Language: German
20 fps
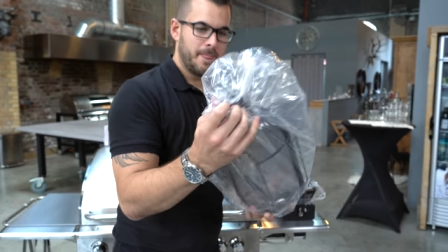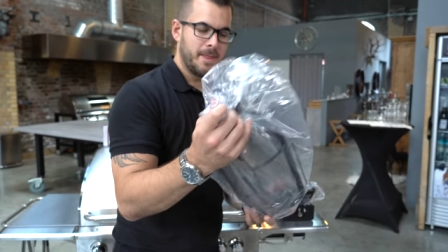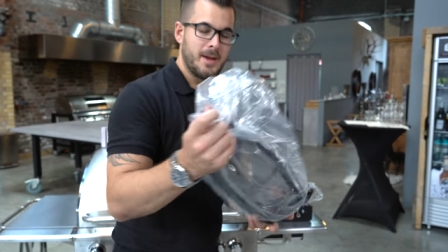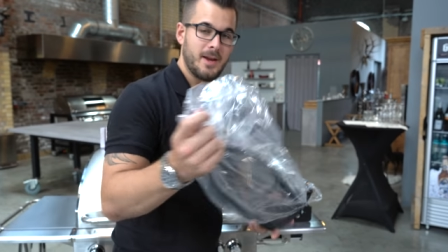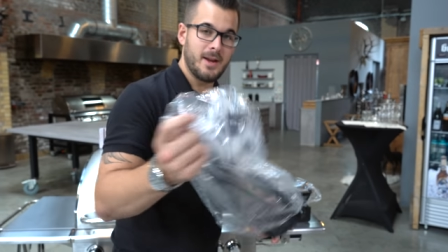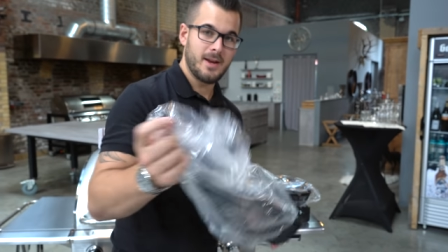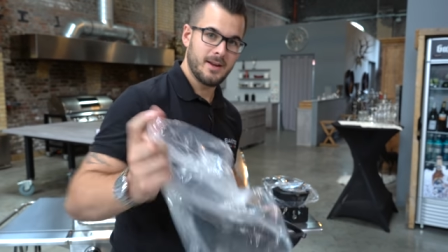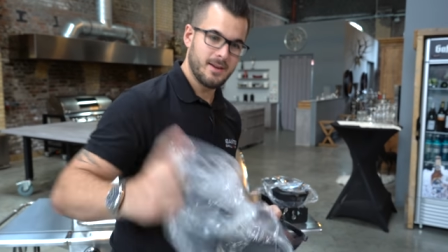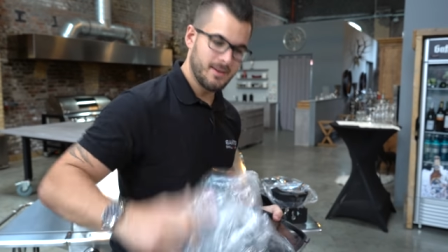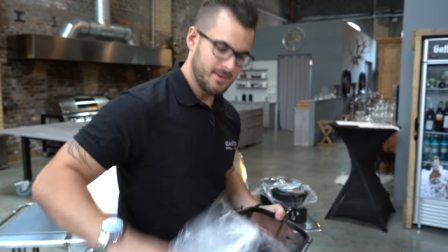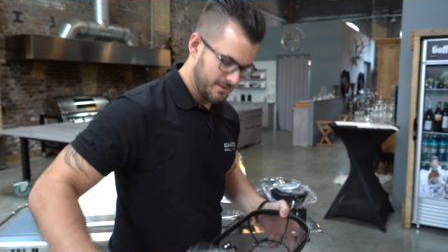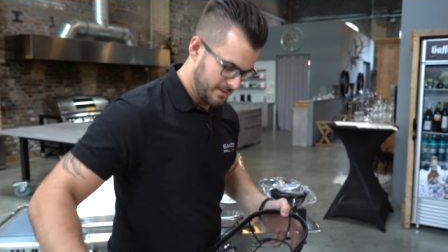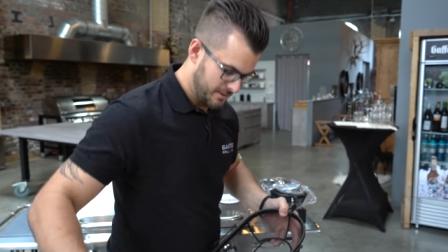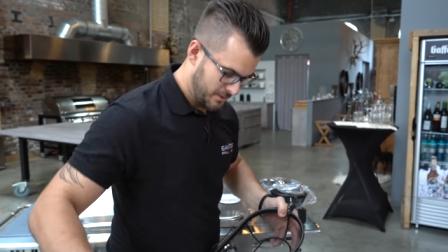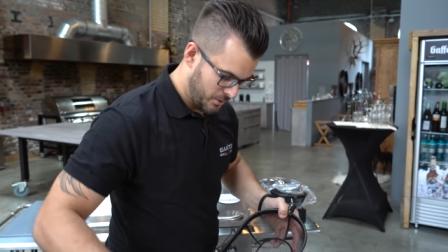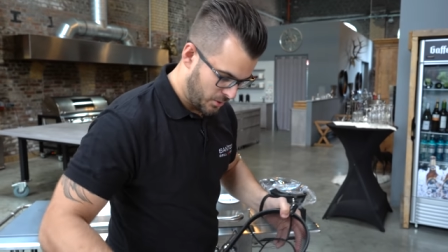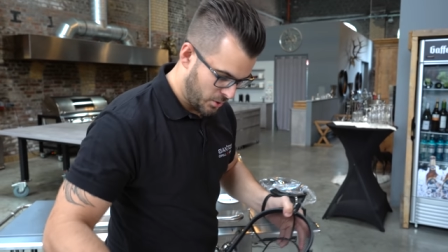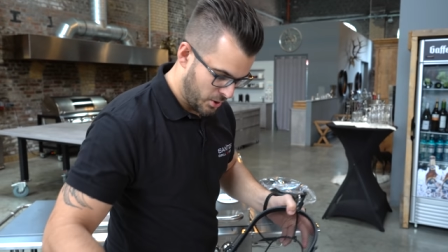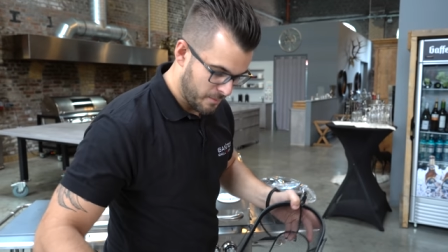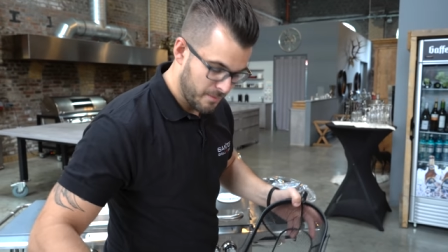Die
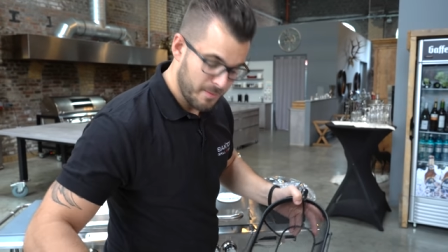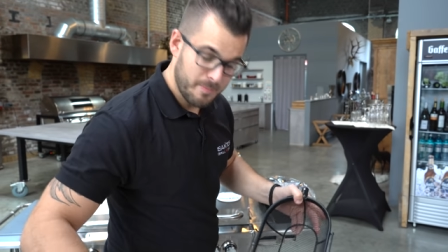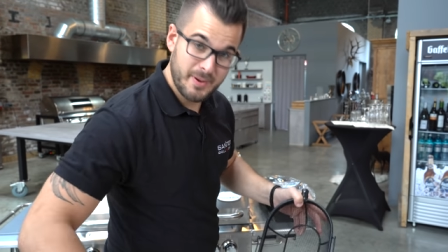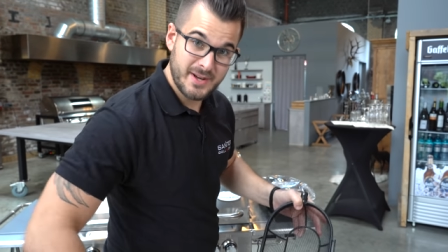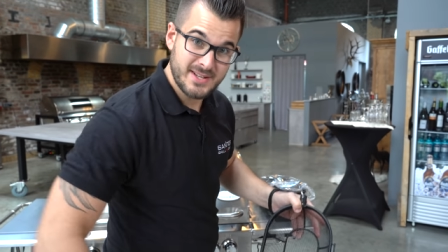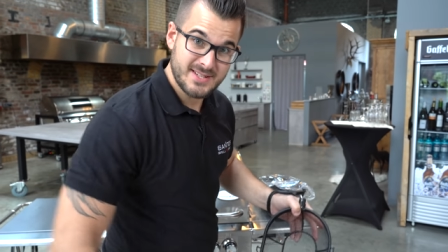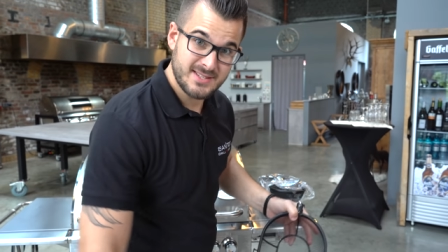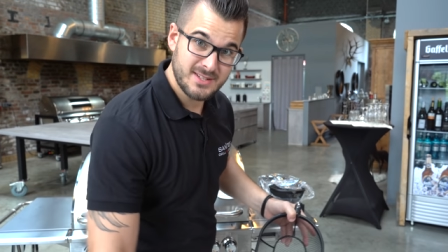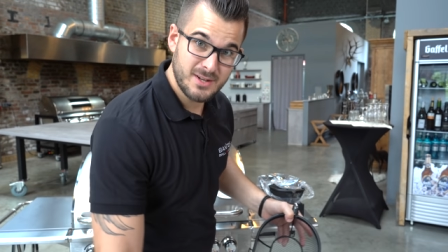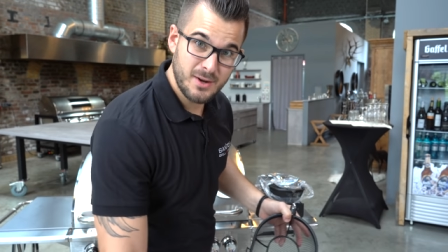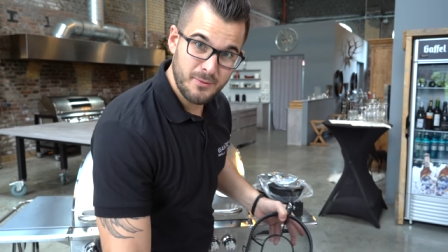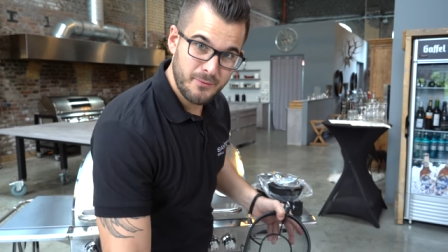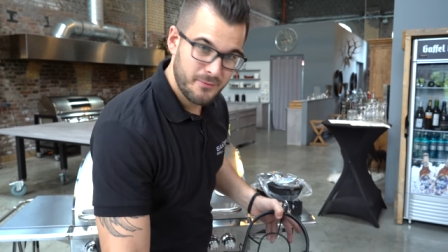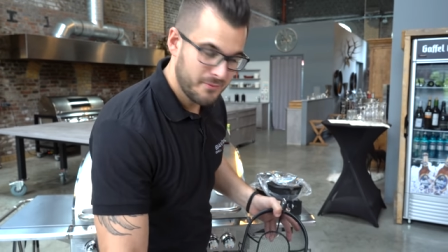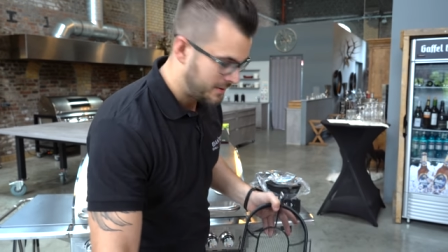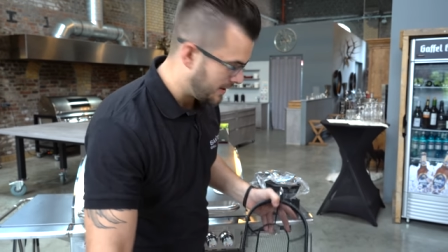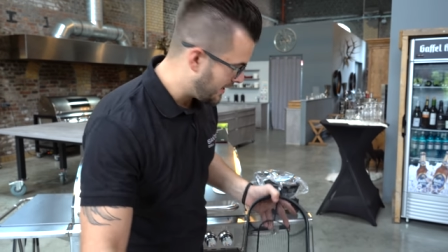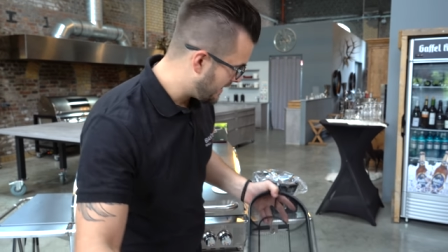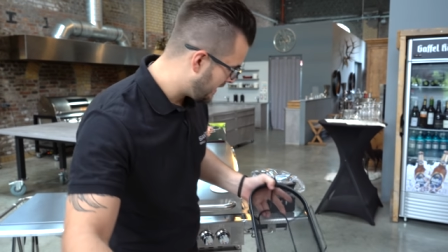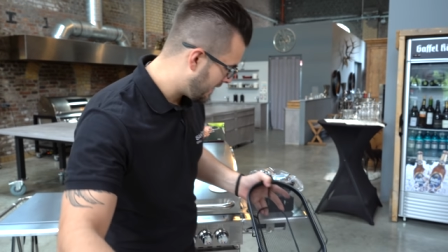Körbe passen auf